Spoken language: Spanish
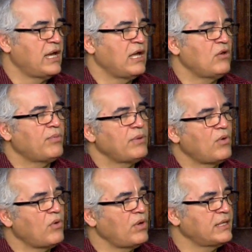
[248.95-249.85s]
y los
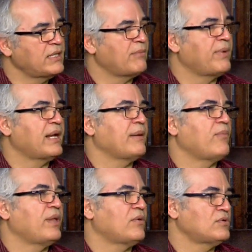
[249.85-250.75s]
podemos conectar para que
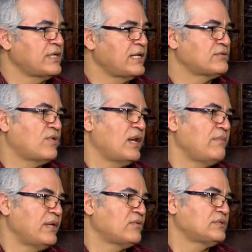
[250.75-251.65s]
puedan conseguir esos
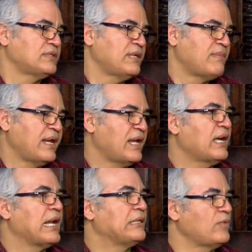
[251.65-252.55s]
alimentos de manera
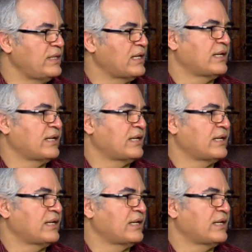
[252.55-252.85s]
gratuita,